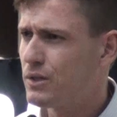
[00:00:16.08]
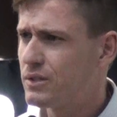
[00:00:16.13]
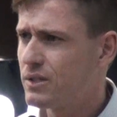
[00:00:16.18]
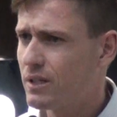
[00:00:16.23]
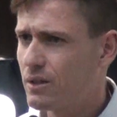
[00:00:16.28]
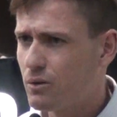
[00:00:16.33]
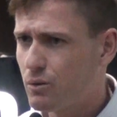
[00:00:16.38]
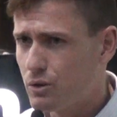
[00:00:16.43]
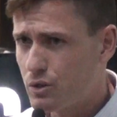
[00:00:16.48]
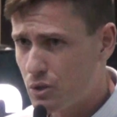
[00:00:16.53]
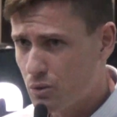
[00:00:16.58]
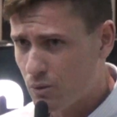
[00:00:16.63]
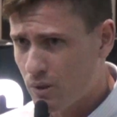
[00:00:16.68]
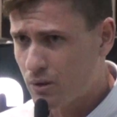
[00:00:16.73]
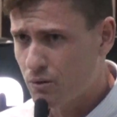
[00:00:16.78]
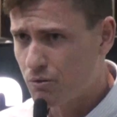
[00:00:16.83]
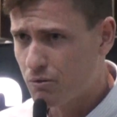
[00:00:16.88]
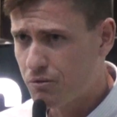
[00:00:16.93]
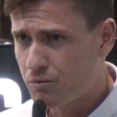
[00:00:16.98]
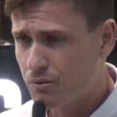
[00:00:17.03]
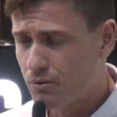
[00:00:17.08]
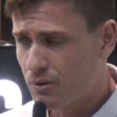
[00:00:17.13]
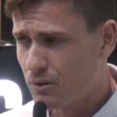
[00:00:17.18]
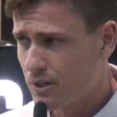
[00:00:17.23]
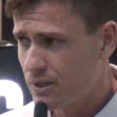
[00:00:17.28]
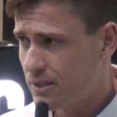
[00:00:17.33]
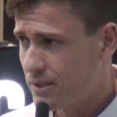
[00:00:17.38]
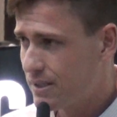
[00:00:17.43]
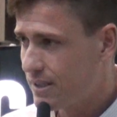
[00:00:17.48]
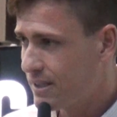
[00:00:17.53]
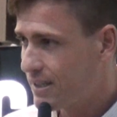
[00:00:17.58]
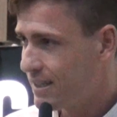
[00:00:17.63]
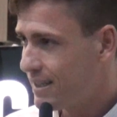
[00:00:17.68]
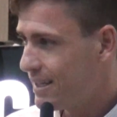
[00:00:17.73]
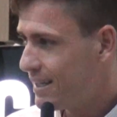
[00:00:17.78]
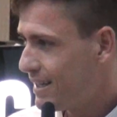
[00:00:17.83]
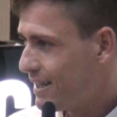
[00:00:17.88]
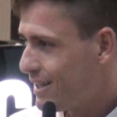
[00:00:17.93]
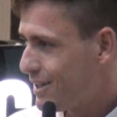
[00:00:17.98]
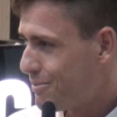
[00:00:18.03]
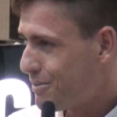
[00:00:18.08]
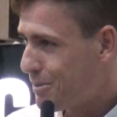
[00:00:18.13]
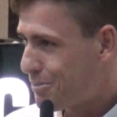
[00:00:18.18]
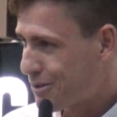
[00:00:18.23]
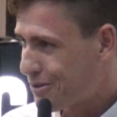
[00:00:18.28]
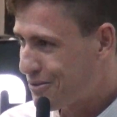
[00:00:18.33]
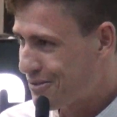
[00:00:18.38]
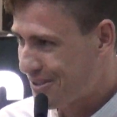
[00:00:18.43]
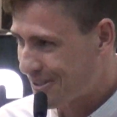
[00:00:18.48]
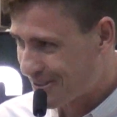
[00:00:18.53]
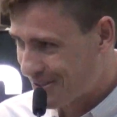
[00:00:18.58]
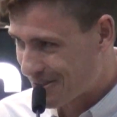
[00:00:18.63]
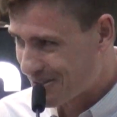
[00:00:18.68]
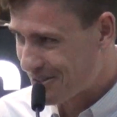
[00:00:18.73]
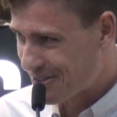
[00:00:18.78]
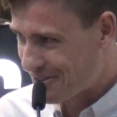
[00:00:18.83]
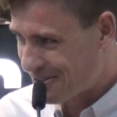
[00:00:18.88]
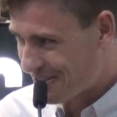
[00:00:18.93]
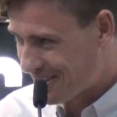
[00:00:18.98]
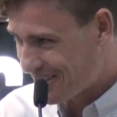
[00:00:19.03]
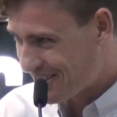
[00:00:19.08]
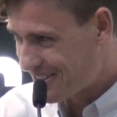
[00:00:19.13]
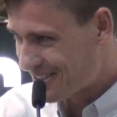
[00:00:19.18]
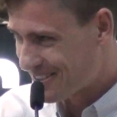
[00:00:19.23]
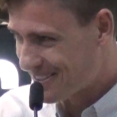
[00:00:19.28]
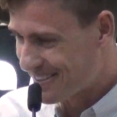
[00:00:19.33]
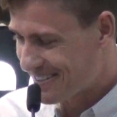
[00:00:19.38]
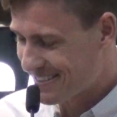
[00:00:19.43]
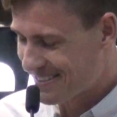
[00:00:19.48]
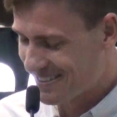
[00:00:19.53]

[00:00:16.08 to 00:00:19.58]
O vereador Zico falou a respeito da referida moção.